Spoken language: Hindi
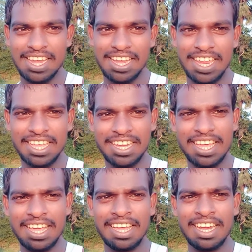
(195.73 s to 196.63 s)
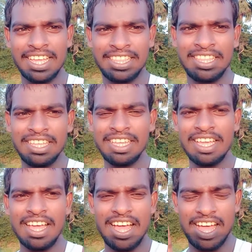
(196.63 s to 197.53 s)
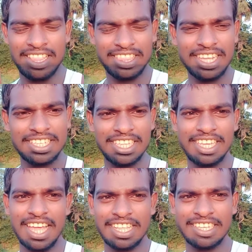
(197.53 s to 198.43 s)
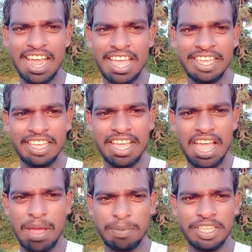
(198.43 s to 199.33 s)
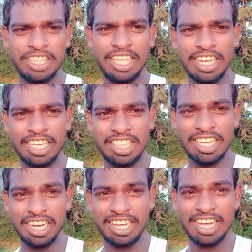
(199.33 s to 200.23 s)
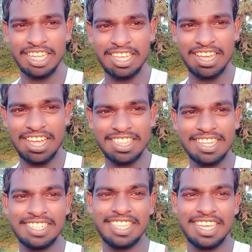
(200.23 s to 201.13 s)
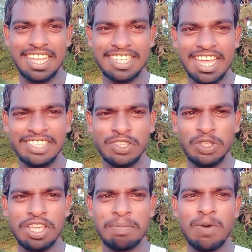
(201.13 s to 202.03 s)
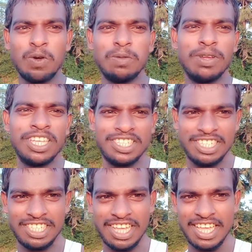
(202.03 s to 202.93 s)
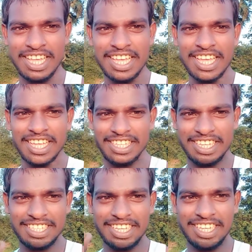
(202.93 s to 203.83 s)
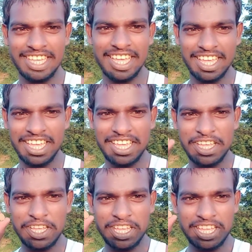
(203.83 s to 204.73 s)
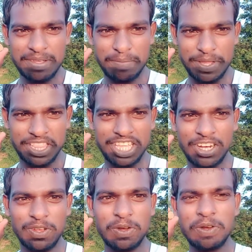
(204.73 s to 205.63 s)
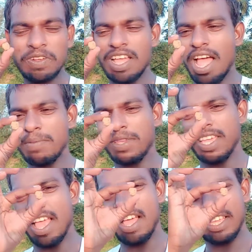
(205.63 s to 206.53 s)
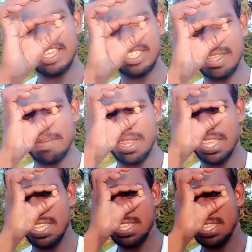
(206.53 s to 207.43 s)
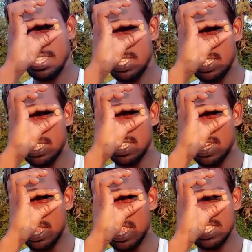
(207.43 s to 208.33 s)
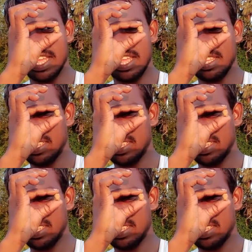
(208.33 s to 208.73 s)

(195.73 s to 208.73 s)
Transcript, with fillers: लेकिन अगर अंदर से देखा जाए आपकी दिल की धड़कन की अंदर से देखा जाए तो ये बहुत बड़ी चीज़ है जैसे ये पत्थर को आपकी आँख के सामने रखा जाए